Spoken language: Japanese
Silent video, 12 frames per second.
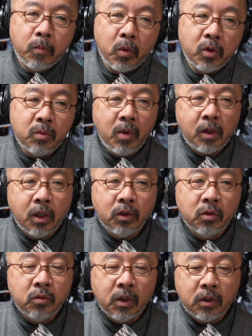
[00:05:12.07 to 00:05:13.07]

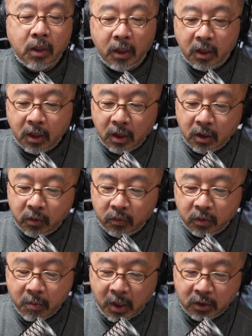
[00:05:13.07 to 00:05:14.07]
ポール・マッカートニーは大変
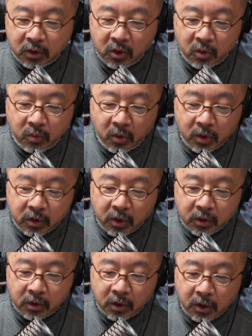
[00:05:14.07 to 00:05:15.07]
不満に覚えて
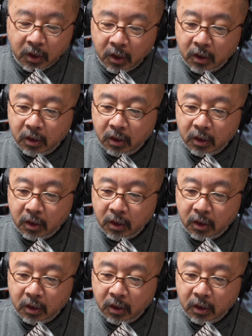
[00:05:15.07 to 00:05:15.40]
て